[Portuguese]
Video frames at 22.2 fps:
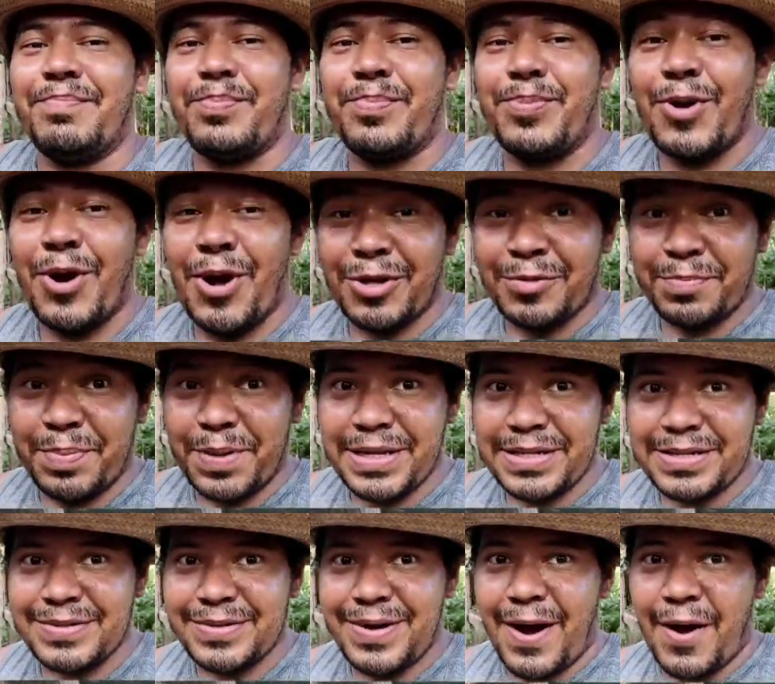Pronto,
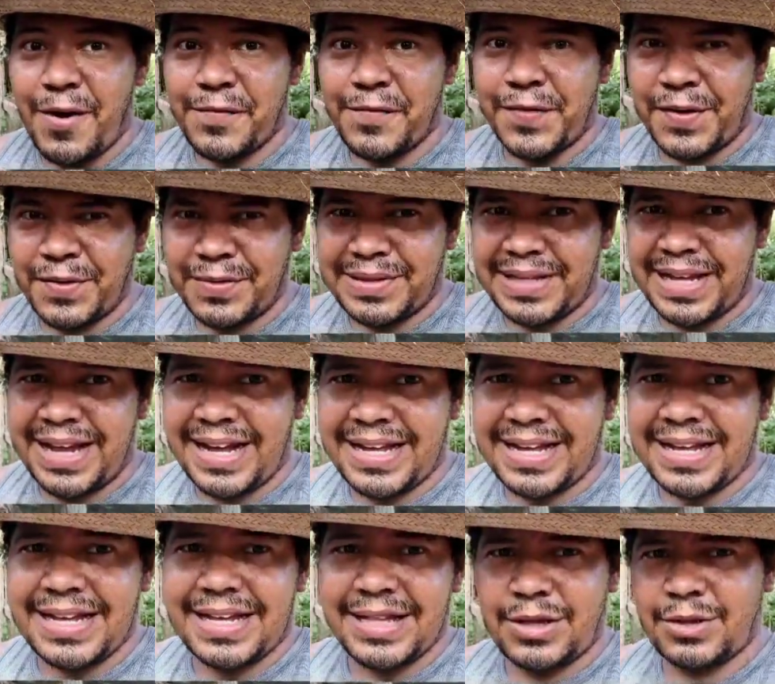pessoal, voltei
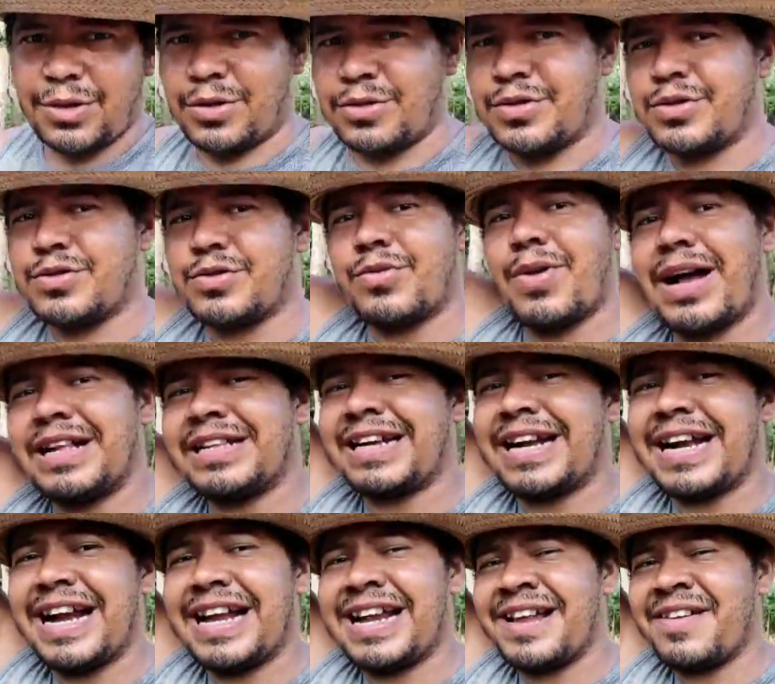aqui todo suado, a
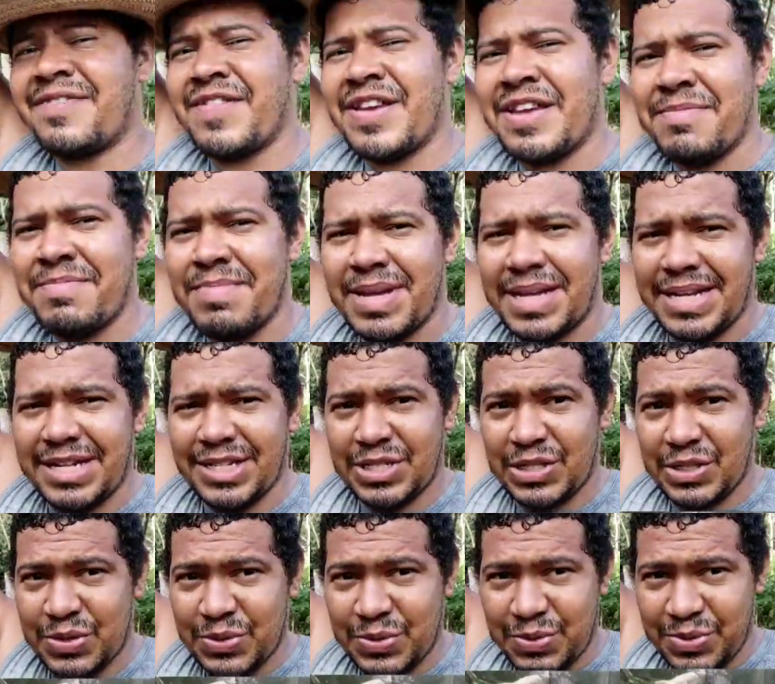cara vermelha,
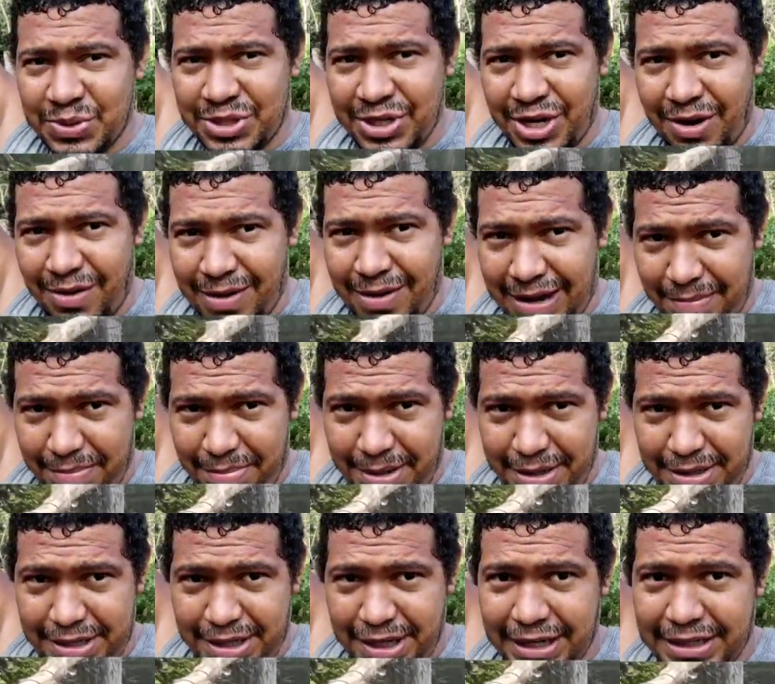suja, ó, o
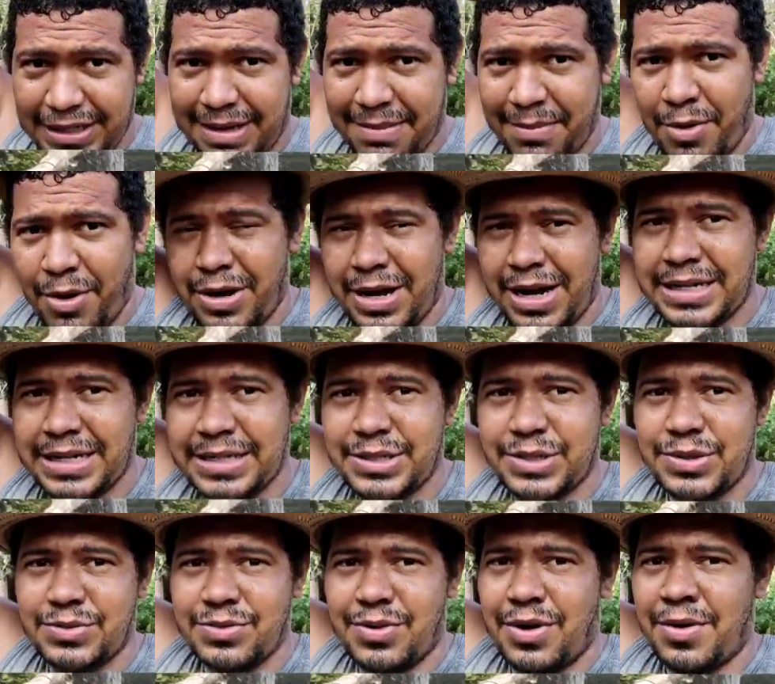cabelo chega a tá molhado de
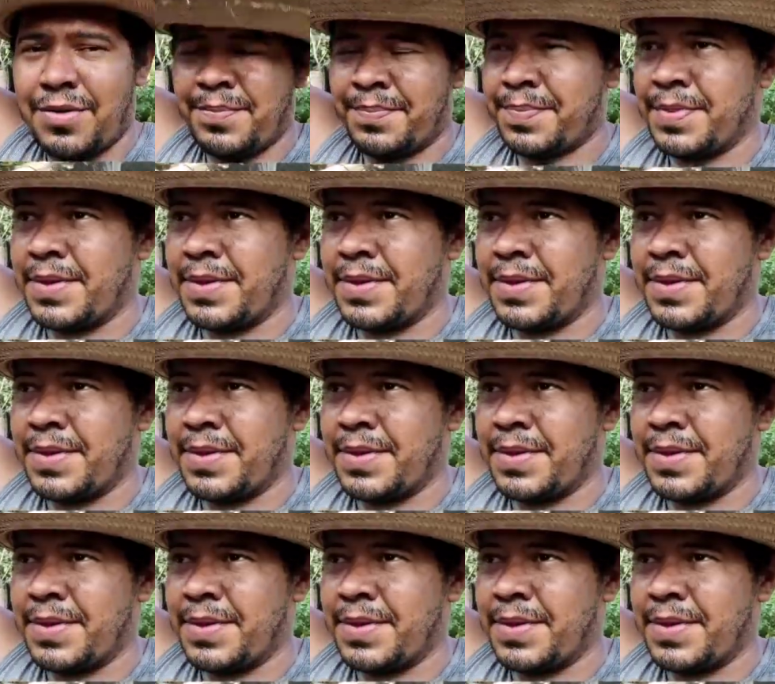suor.